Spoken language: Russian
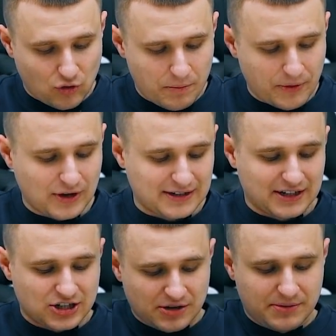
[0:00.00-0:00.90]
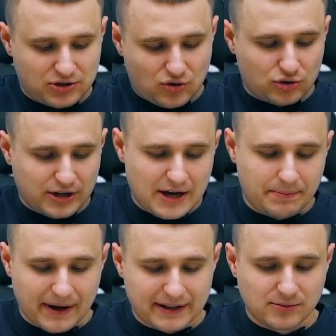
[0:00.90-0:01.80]
копии у нас должны быть крутые,
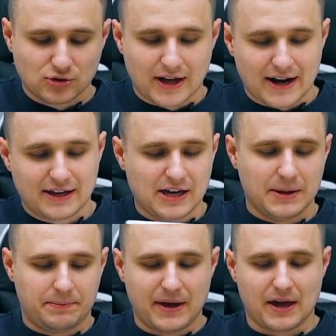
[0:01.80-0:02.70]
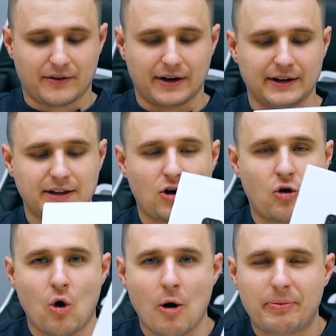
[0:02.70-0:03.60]
поэтому, дорогие, первое, это
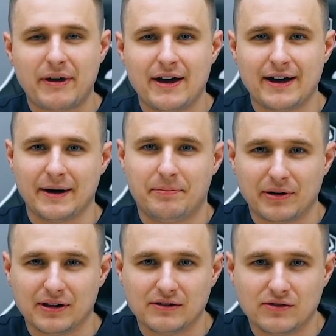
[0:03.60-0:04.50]
копии Apple